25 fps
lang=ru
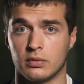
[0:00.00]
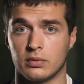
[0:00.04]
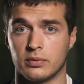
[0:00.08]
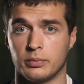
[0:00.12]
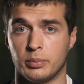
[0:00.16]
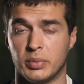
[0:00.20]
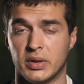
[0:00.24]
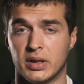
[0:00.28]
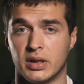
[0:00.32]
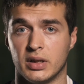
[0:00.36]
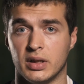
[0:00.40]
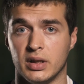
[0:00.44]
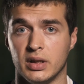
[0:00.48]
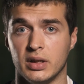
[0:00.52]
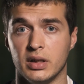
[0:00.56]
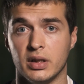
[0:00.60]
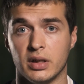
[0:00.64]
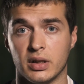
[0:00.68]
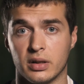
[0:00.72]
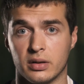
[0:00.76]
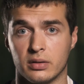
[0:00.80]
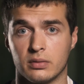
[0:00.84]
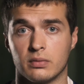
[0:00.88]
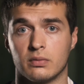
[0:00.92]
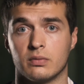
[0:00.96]
в
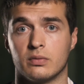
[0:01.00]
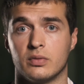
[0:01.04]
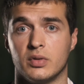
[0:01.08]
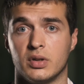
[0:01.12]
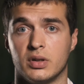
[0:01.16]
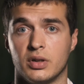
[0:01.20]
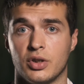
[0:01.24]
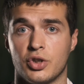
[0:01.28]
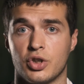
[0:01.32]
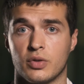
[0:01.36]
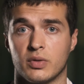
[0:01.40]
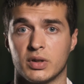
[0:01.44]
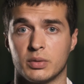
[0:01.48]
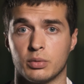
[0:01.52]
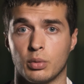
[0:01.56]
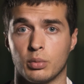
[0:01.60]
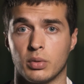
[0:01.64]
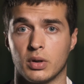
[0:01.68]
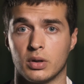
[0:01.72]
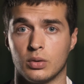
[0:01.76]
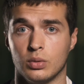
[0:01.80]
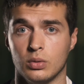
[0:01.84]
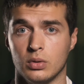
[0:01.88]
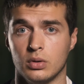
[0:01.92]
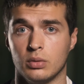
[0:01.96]
Пекине в 2008
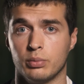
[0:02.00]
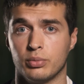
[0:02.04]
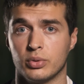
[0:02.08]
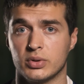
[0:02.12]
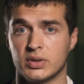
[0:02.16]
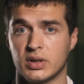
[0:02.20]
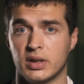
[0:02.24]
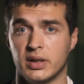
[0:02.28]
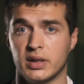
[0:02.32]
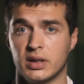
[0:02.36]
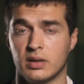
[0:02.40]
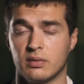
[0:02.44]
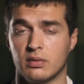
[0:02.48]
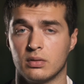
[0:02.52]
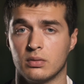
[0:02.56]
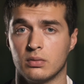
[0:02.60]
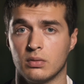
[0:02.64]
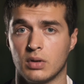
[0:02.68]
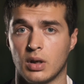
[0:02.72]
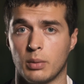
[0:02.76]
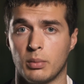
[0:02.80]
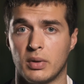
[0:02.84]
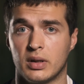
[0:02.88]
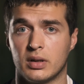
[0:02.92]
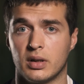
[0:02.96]
году, и после этого
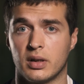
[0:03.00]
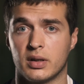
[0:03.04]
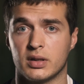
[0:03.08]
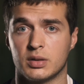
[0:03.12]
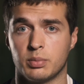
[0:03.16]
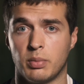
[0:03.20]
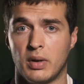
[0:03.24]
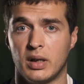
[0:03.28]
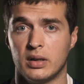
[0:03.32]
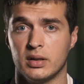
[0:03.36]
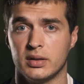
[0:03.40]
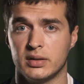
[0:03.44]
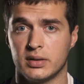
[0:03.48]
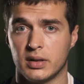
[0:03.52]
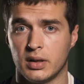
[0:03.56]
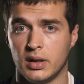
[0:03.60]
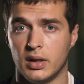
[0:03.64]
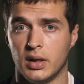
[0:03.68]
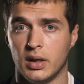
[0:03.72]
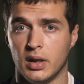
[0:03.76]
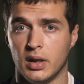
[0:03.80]
ну, команда распалась.